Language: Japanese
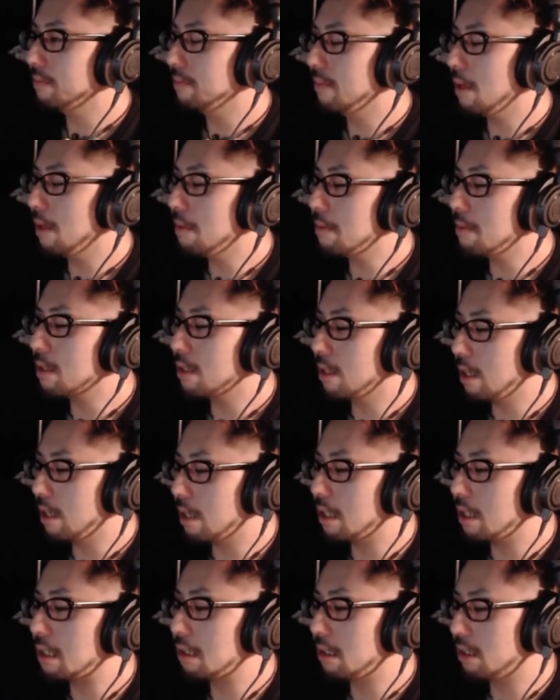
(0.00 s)
やっぱ
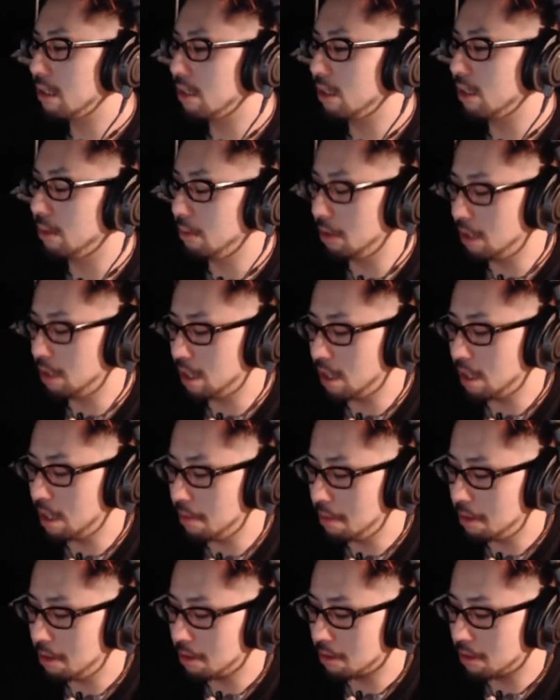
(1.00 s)
ね、自分で食
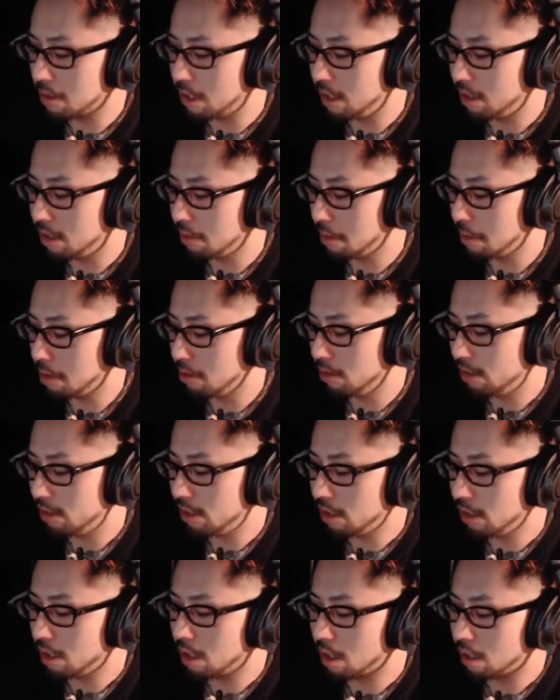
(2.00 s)
べるのが一番美味
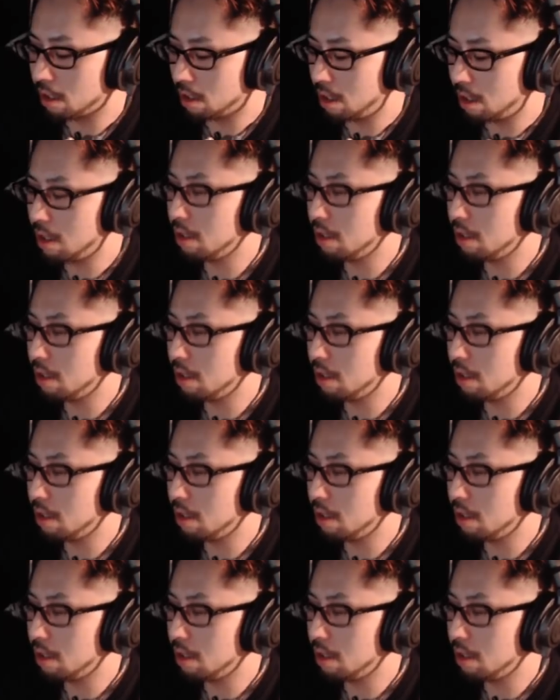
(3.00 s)
しいからね。